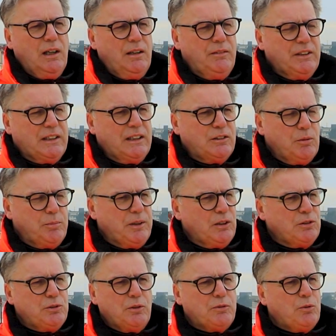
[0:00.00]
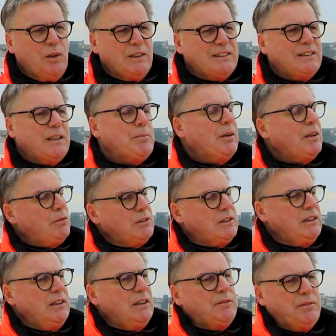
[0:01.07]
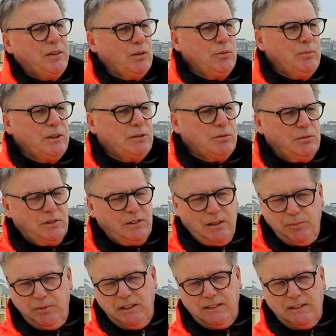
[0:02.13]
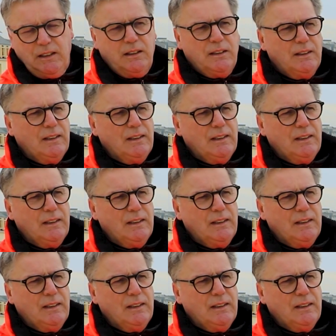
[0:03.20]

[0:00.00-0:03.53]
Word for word: avec les températures froides, ce n'était pas conseillé de faire le béton stabilisé.